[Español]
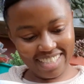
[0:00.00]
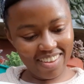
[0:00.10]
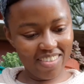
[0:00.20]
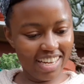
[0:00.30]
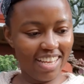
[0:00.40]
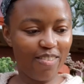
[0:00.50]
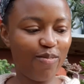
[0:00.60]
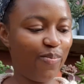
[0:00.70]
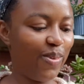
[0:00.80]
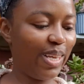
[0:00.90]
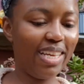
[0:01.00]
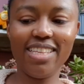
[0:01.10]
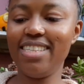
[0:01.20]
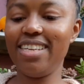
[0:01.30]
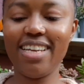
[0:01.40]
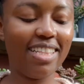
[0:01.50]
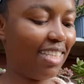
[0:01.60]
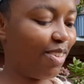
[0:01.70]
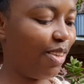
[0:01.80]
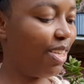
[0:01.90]
se me ríen porque dicen,
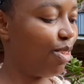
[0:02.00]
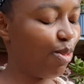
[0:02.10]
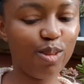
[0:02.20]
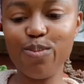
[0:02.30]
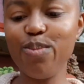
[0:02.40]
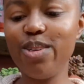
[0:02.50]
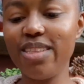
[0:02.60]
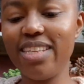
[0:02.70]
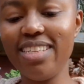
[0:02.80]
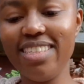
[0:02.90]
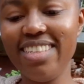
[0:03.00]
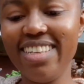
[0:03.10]
andas cogiendo esos montes.